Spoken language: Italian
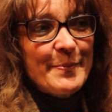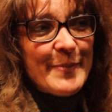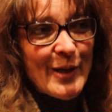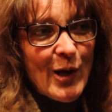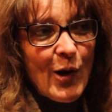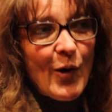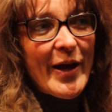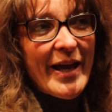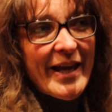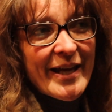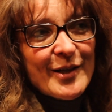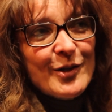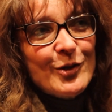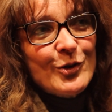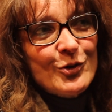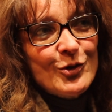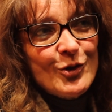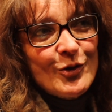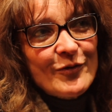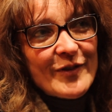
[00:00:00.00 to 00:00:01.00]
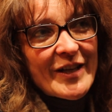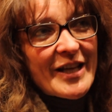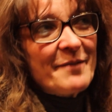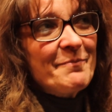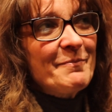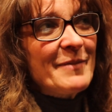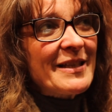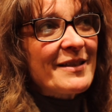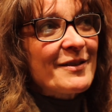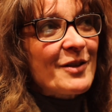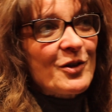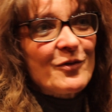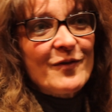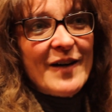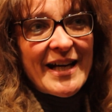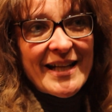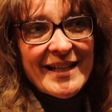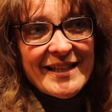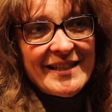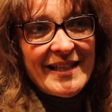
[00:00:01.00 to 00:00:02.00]
però ecco, dovrebbe
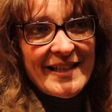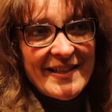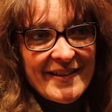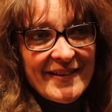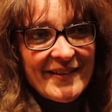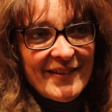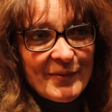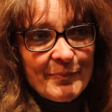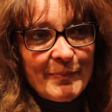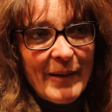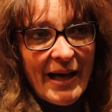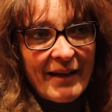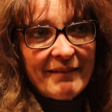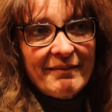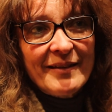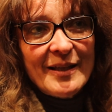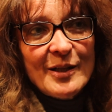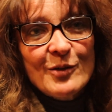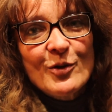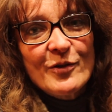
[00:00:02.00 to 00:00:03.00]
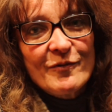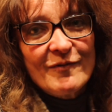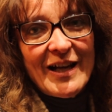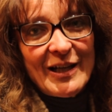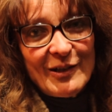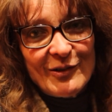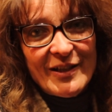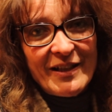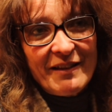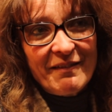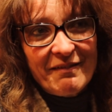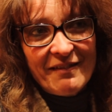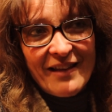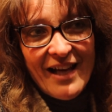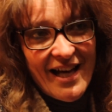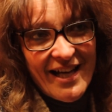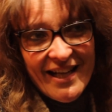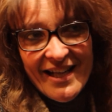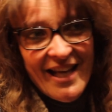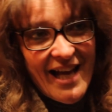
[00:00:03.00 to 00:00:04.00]
trovare degli spazi in cui
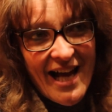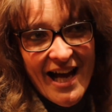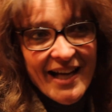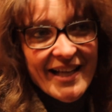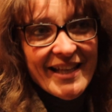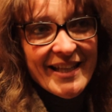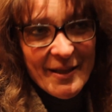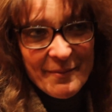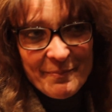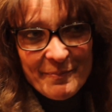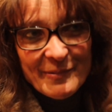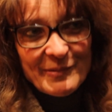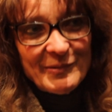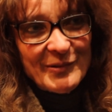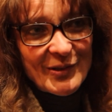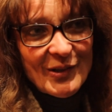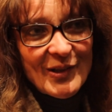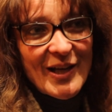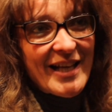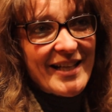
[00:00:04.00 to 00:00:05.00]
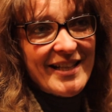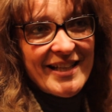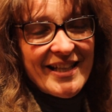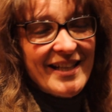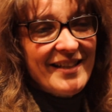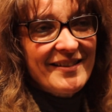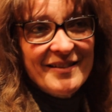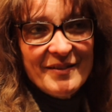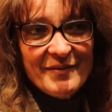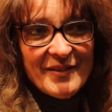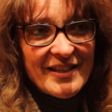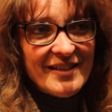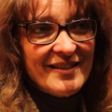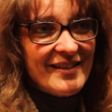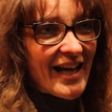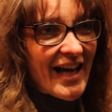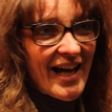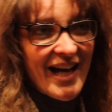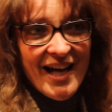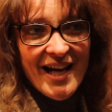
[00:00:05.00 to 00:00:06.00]
valorizzare anche appunto la
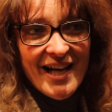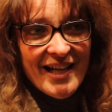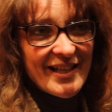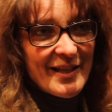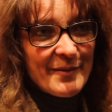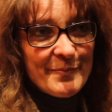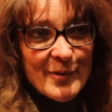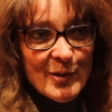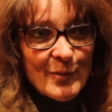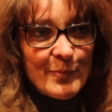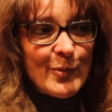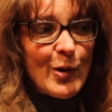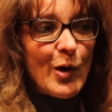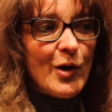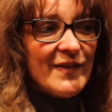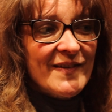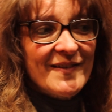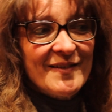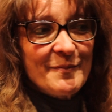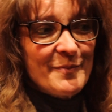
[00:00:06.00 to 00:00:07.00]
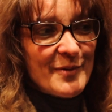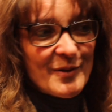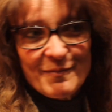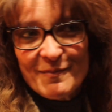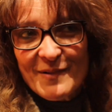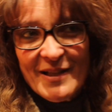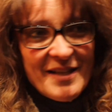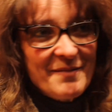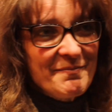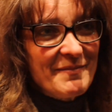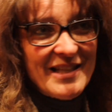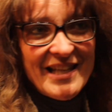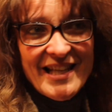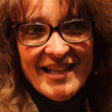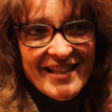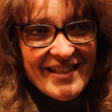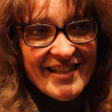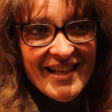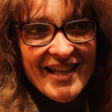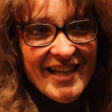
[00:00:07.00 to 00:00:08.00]
creatività, le proposte, i problemi, le
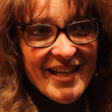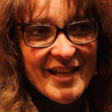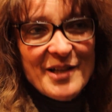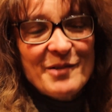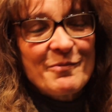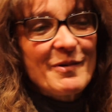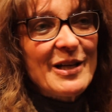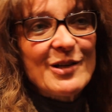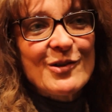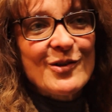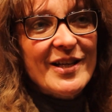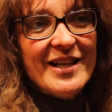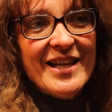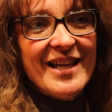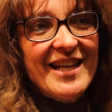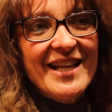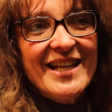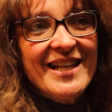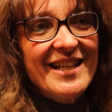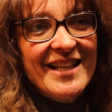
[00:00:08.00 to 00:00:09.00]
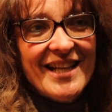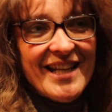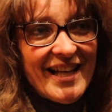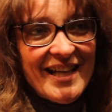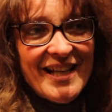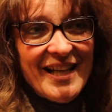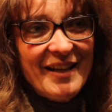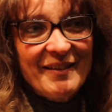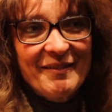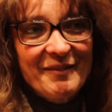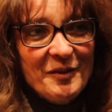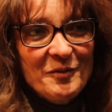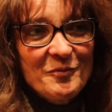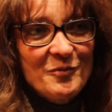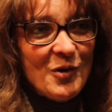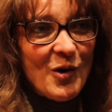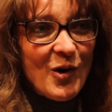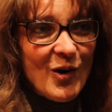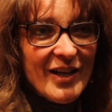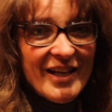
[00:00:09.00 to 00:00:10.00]
idee, quello che il ragazzo
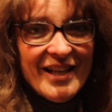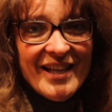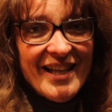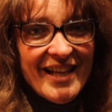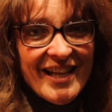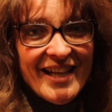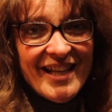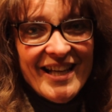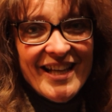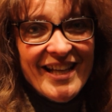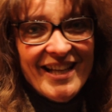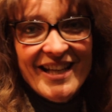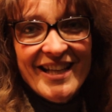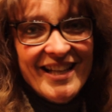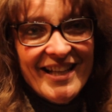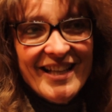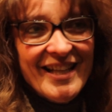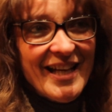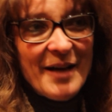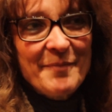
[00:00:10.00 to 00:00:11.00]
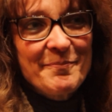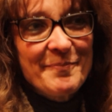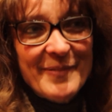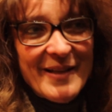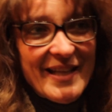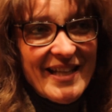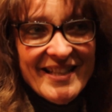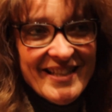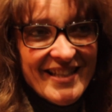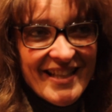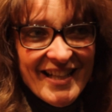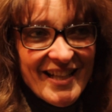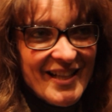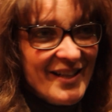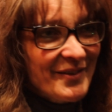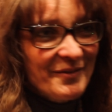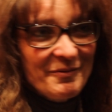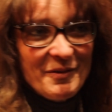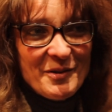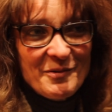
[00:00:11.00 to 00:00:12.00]
vuole eh, apprendere,
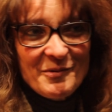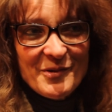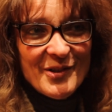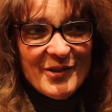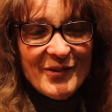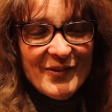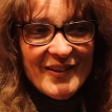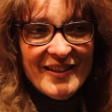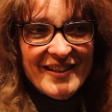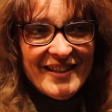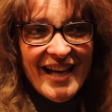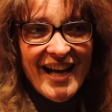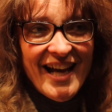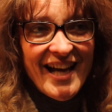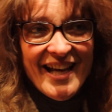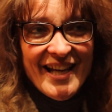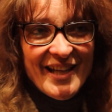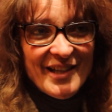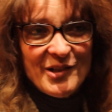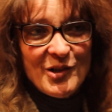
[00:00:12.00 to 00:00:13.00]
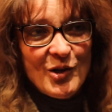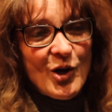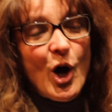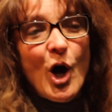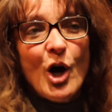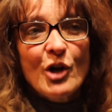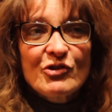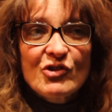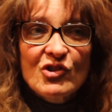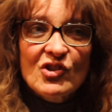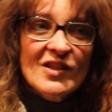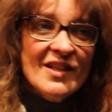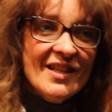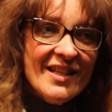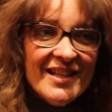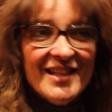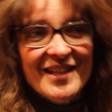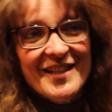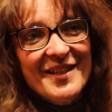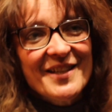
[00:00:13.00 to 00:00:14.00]
le sue curiosità. Ecco,
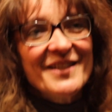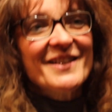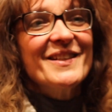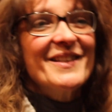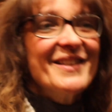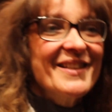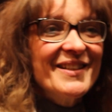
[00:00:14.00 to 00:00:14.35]
oggi